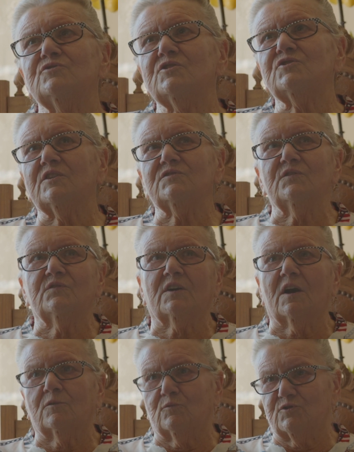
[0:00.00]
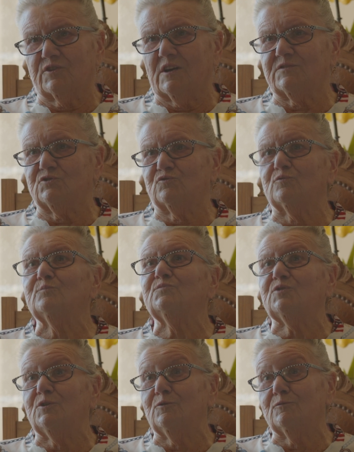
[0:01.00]
deixassem ficar com as casas como
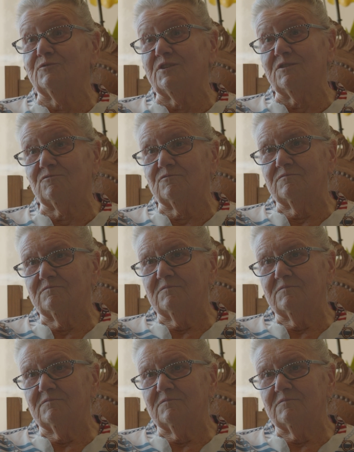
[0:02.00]
tinham dito,